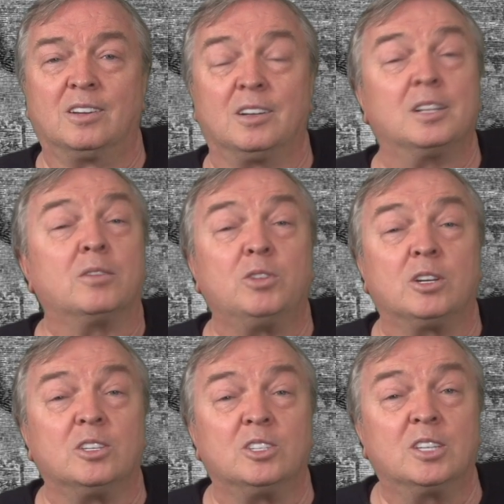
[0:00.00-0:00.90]
Главный
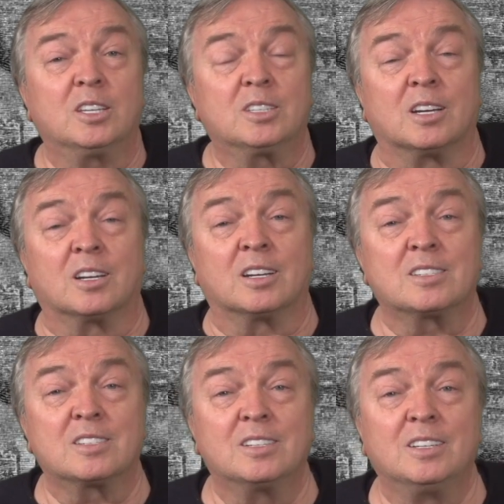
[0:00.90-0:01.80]
кандидат как
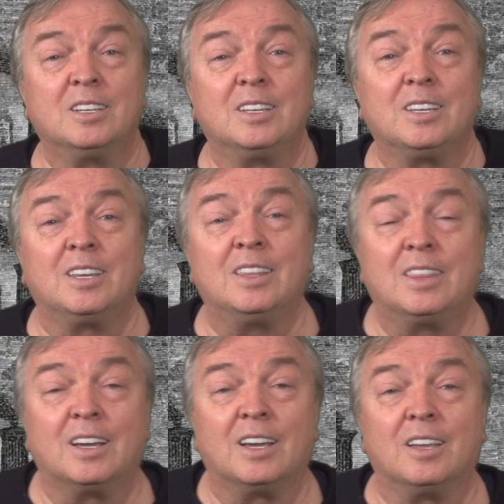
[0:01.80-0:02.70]
раз
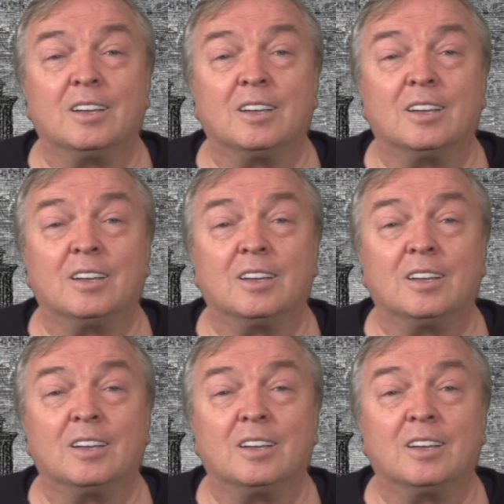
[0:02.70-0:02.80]
Китай.